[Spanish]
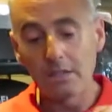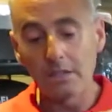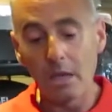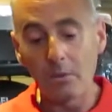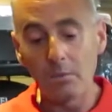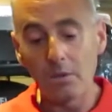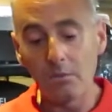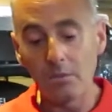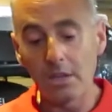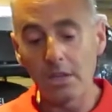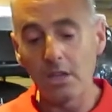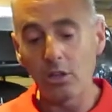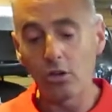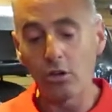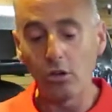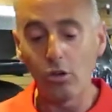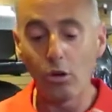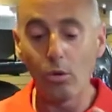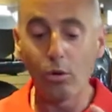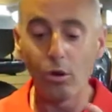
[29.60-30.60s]
También viene
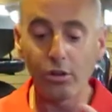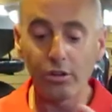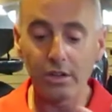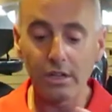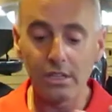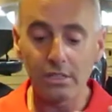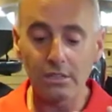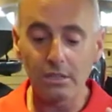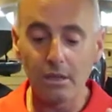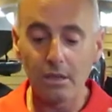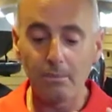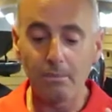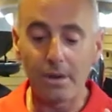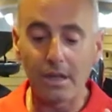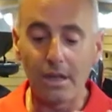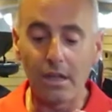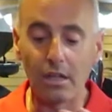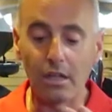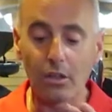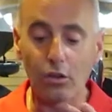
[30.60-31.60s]
con los bornes,
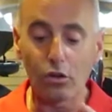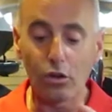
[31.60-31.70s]
para,